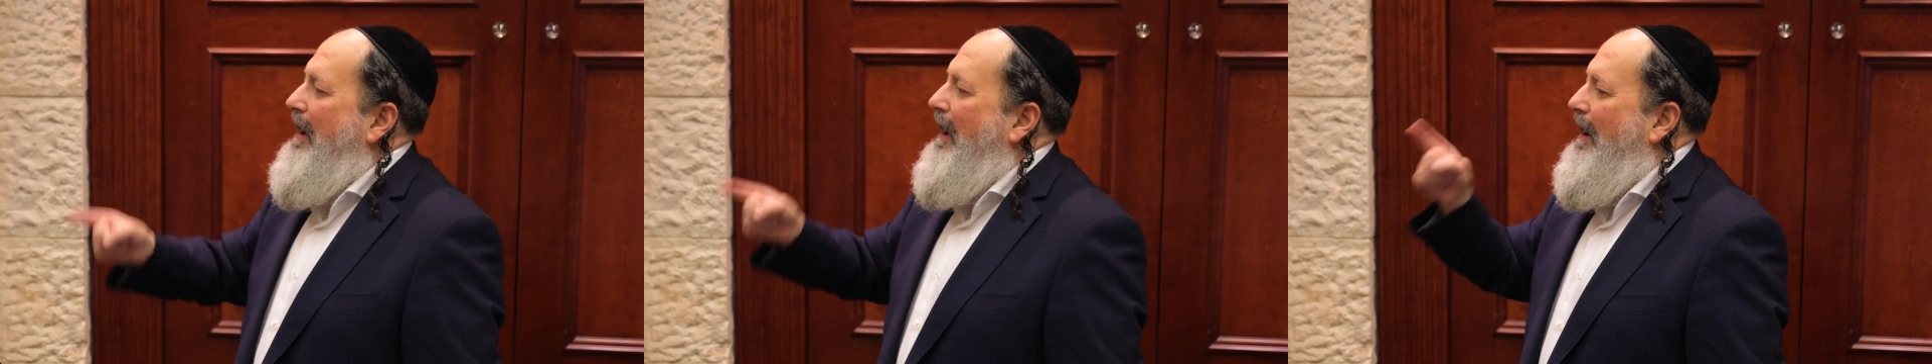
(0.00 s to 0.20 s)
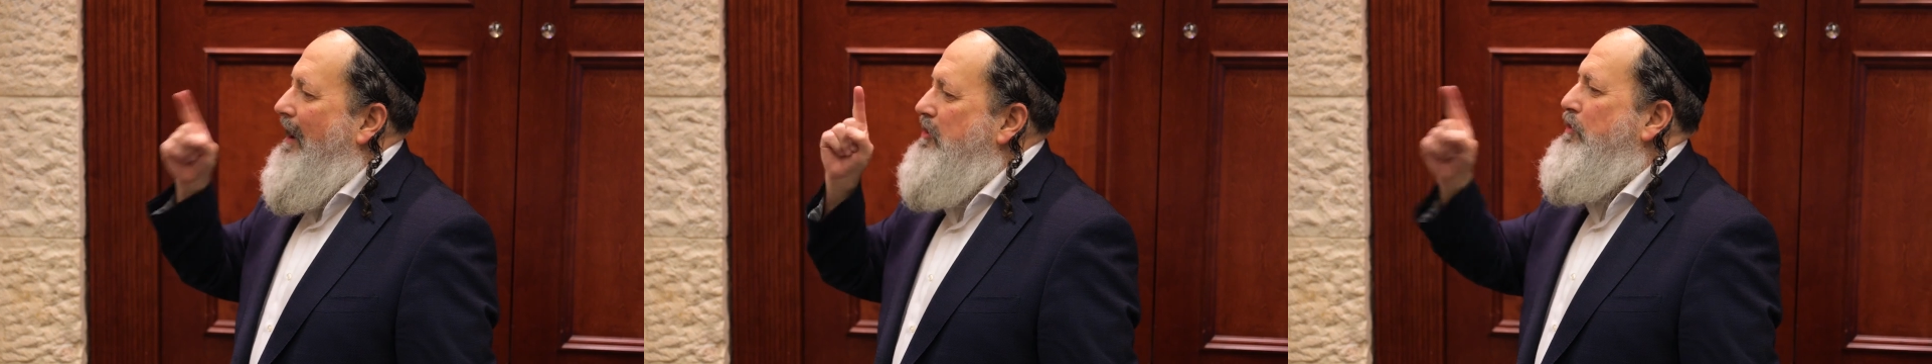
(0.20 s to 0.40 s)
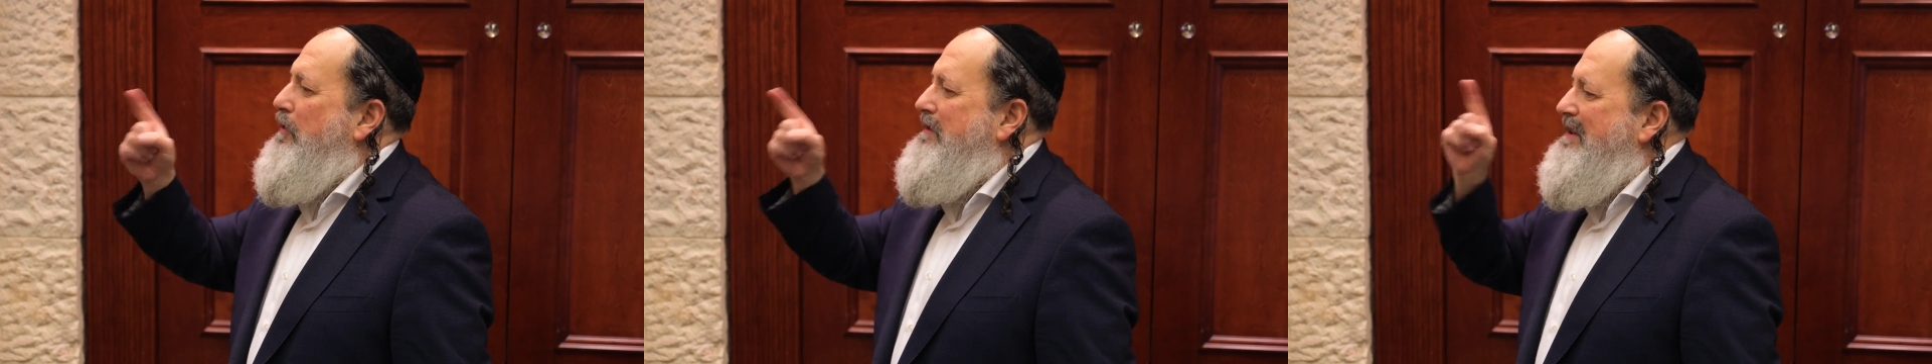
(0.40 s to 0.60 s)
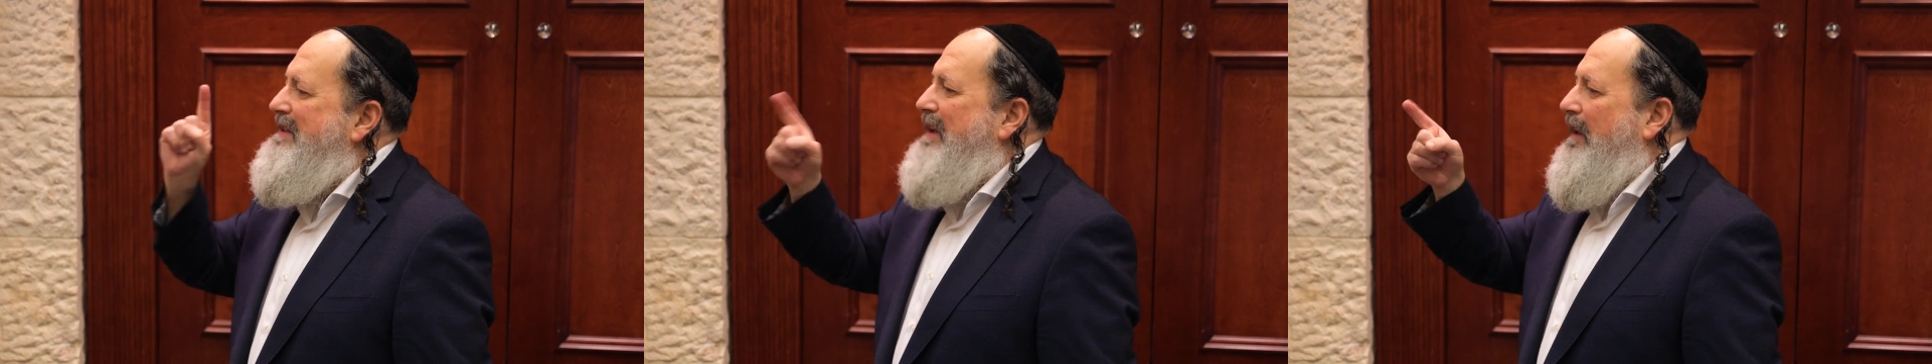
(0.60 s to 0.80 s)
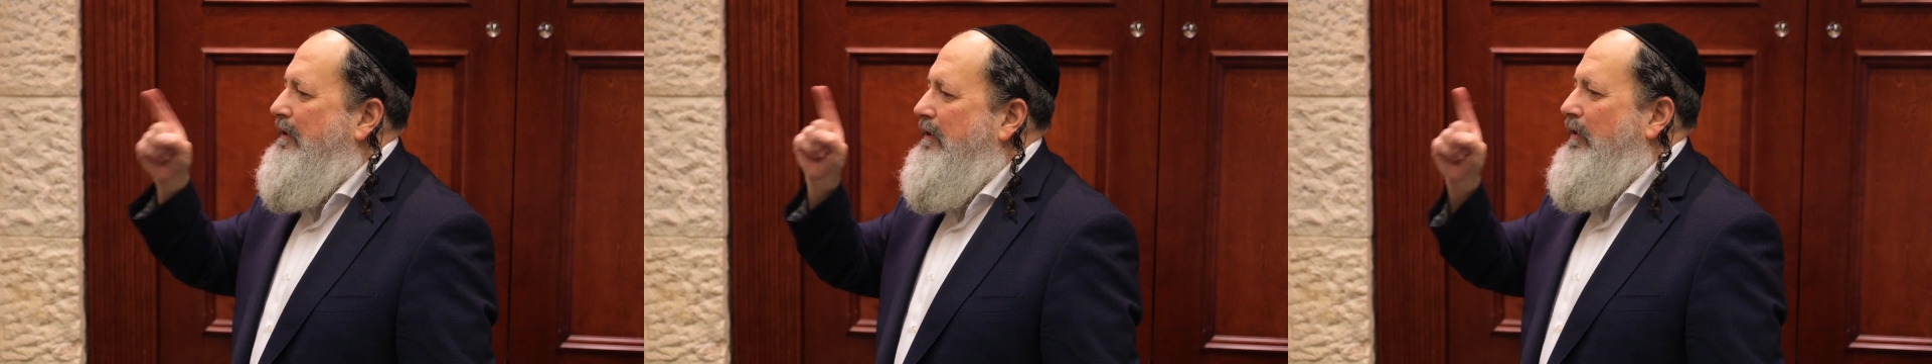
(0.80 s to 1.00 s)
Qu'à l'âge de
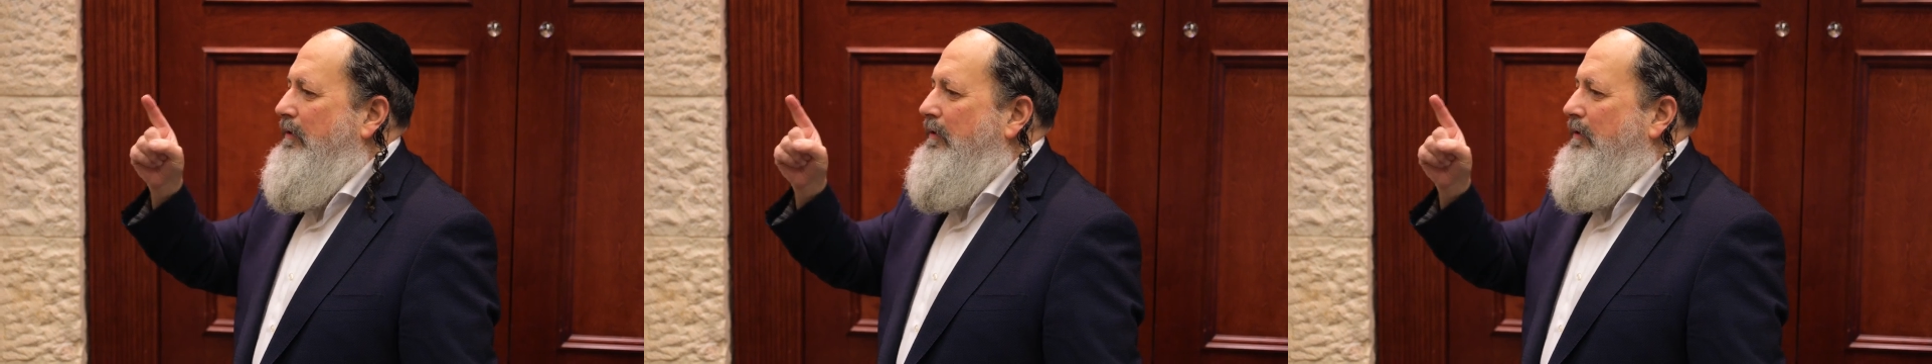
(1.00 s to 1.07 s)
17